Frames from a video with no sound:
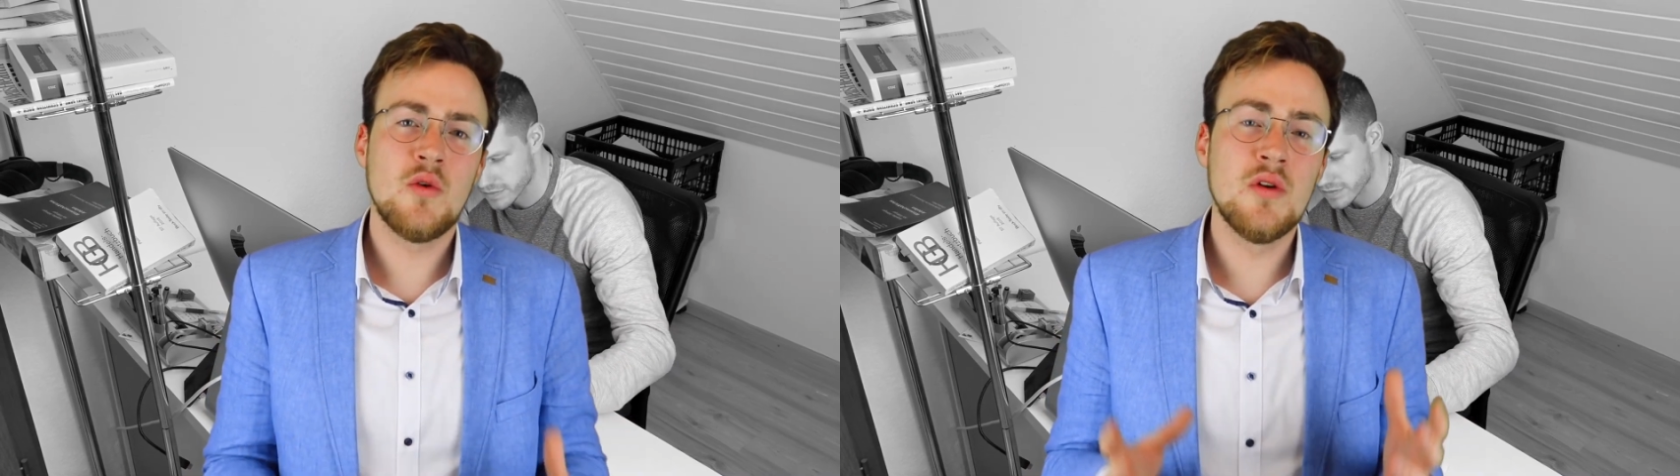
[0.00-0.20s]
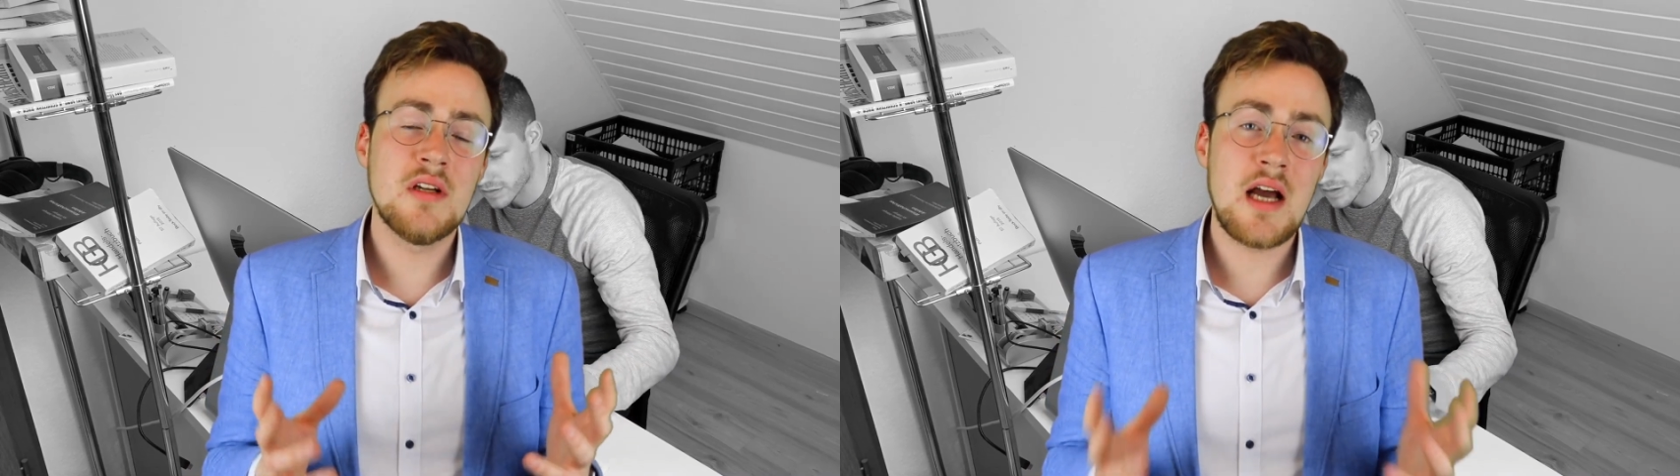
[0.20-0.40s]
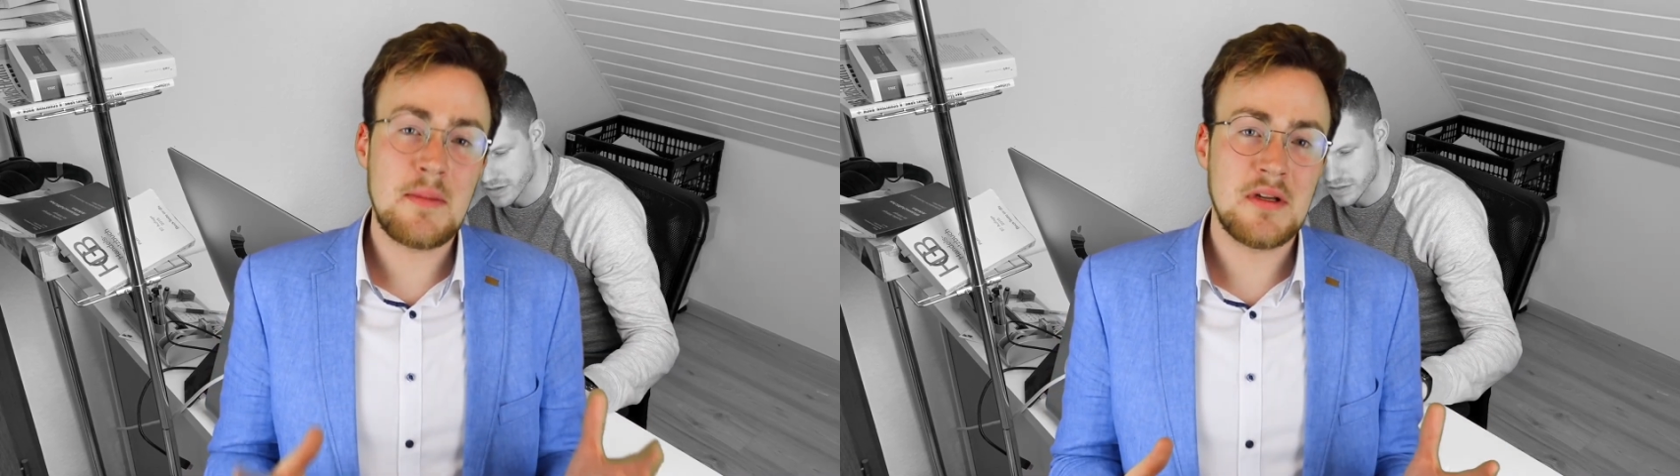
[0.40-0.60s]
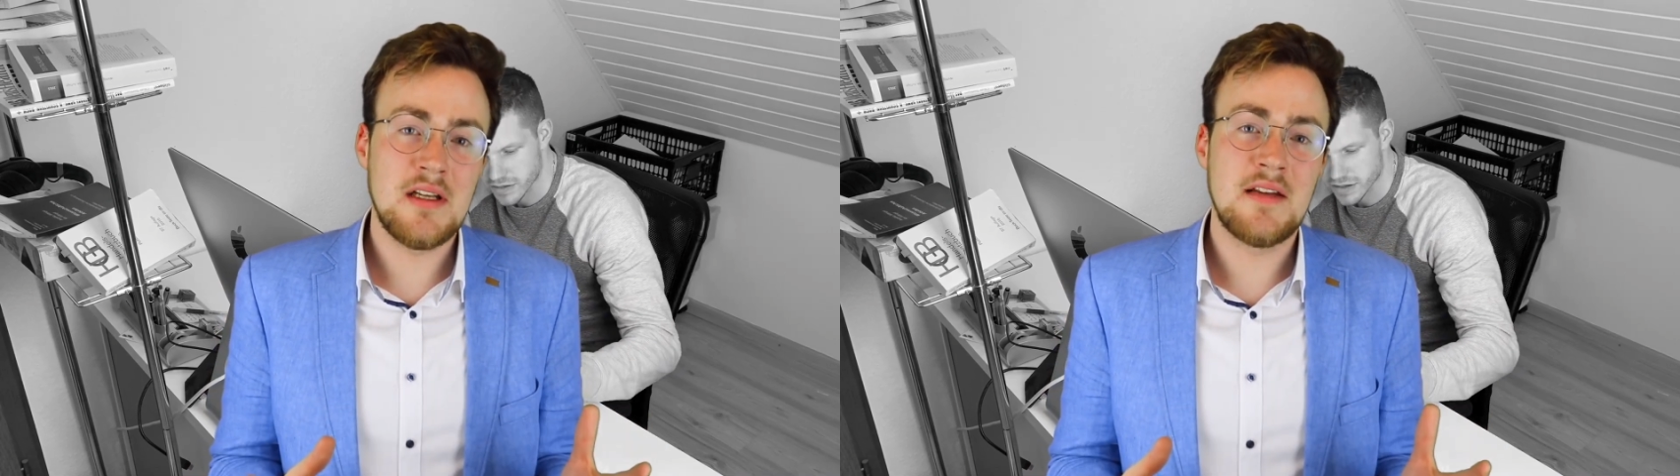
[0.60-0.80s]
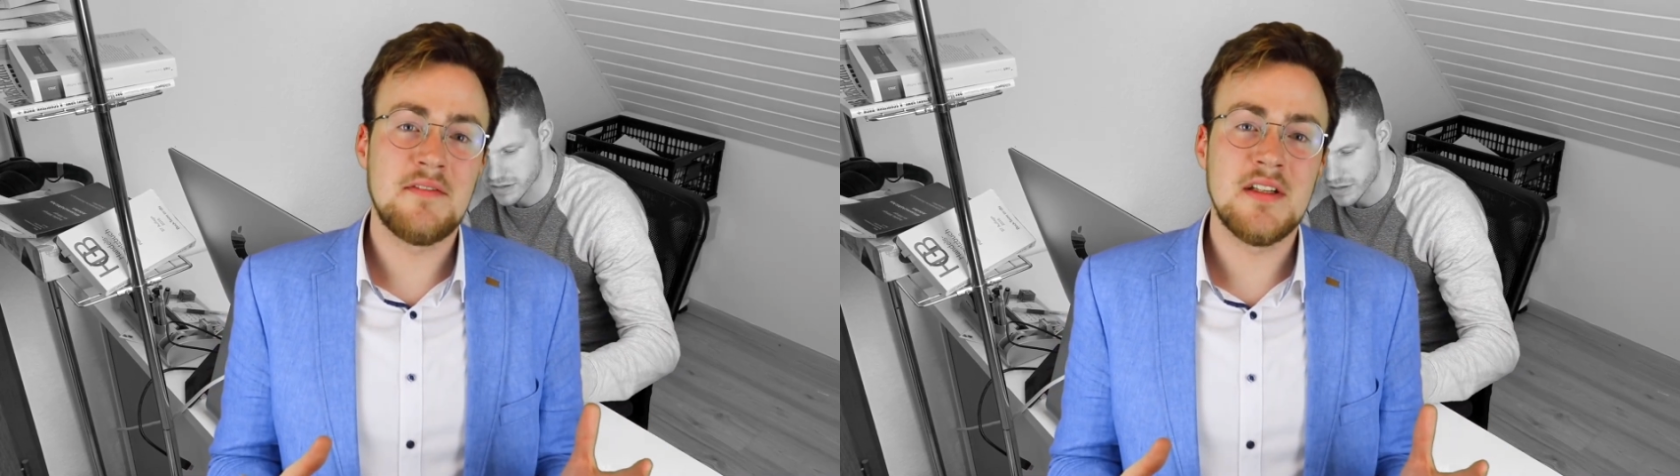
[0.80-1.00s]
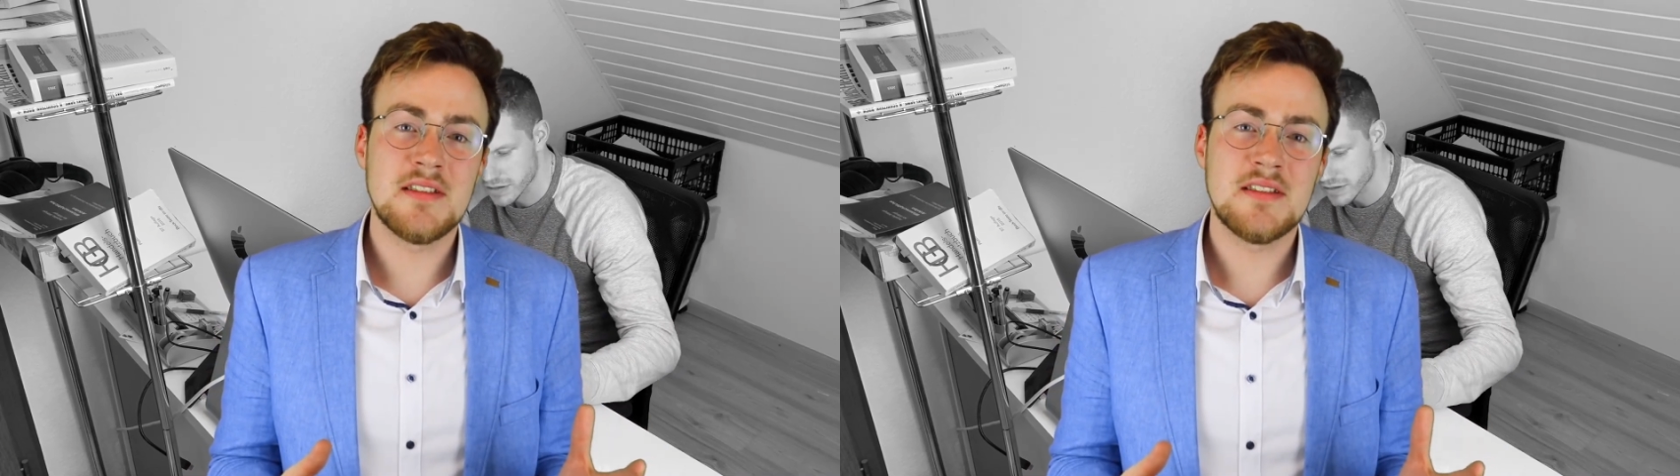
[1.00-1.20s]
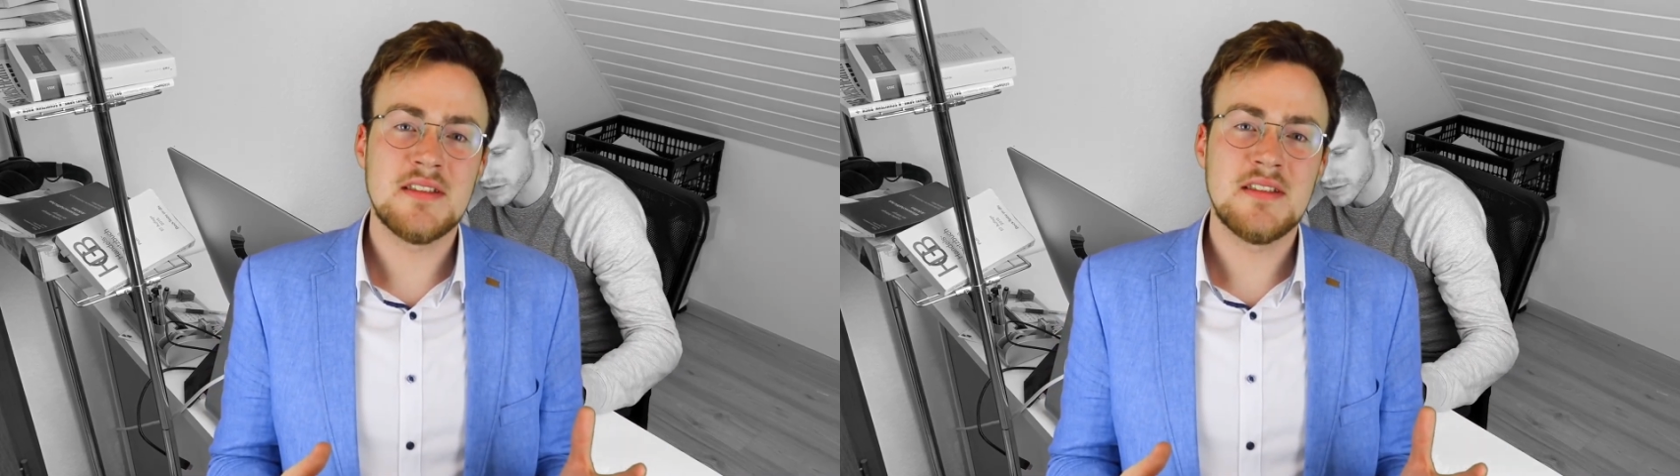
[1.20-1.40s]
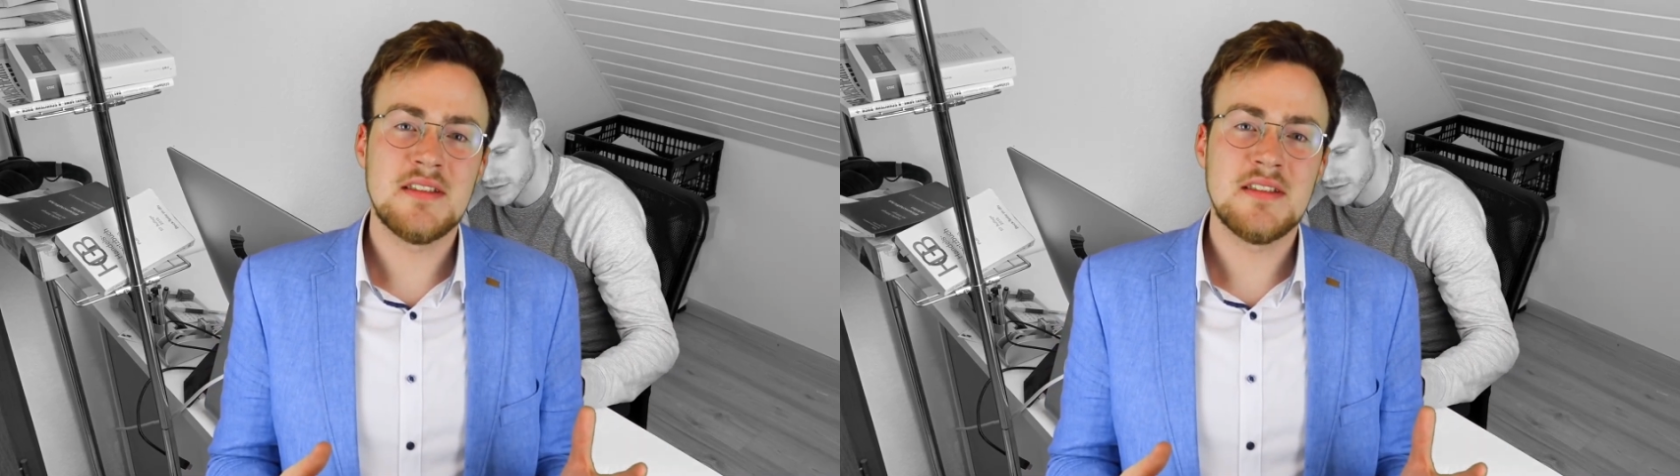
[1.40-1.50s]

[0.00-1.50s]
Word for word: und abgelenkt wirst.